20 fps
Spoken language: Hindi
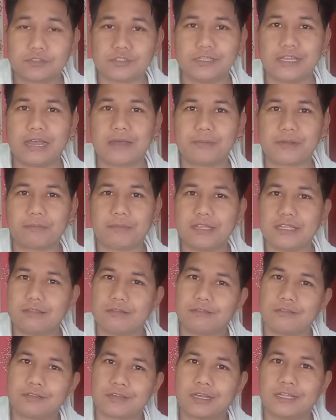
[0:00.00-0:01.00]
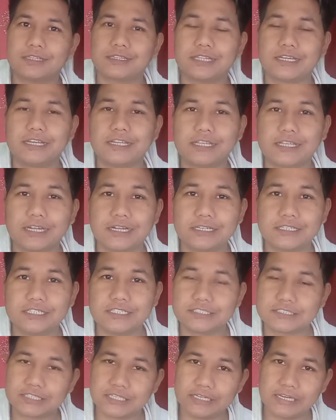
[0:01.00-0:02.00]
तो यहाँ पर भाई खतरे की
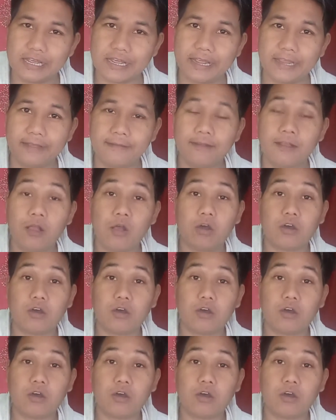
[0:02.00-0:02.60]
घंटी इसके लिए है